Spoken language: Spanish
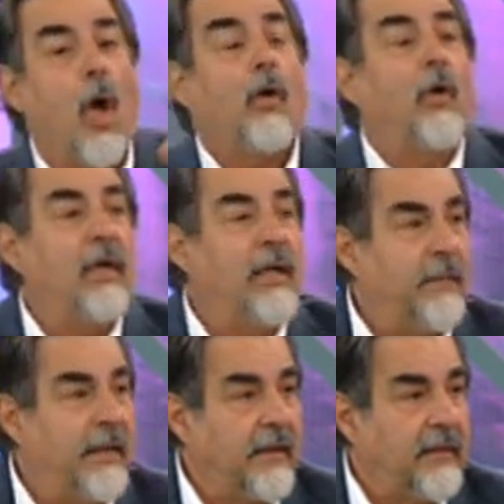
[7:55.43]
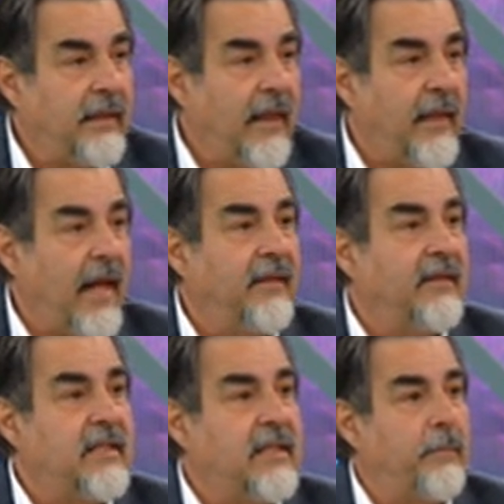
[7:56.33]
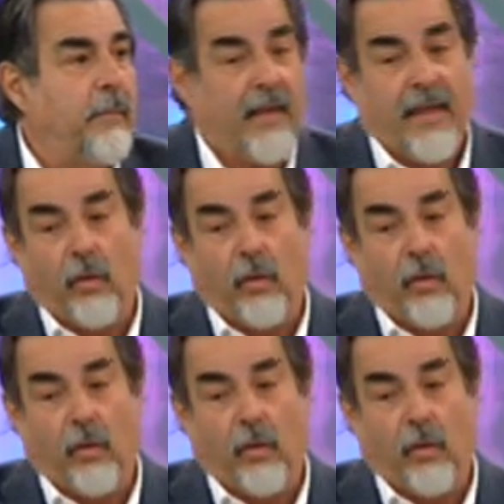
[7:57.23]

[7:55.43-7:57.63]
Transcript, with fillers: con libertad anticipada,